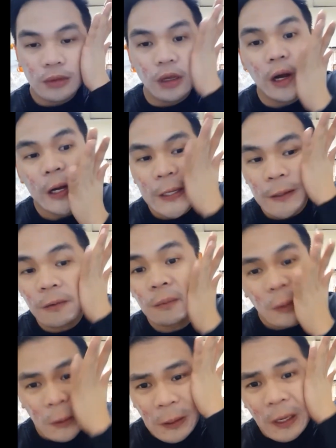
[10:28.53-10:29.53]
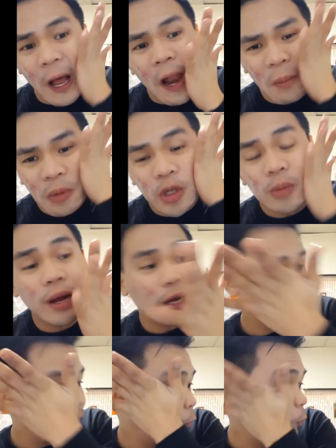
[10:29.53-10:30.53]
Ay! Alam mo yung mga
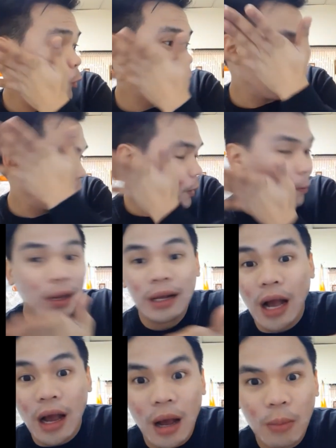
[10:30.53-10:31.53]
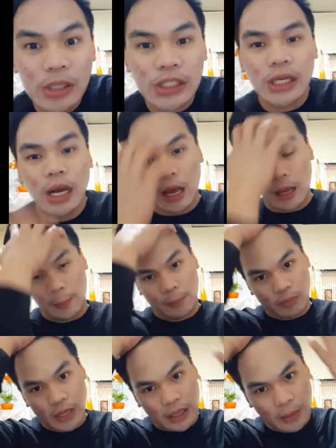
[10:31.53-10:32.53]
serum, magka magkakaamoy sila.
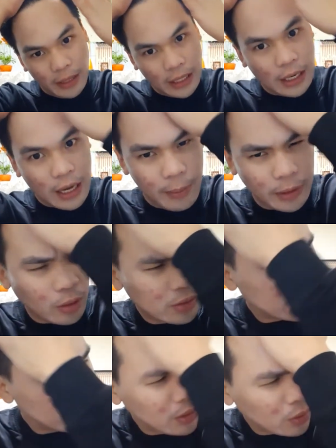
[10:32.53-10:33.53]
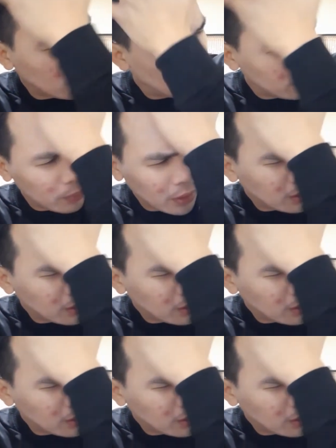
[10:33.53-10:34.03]
Dati may ginagamit akong serum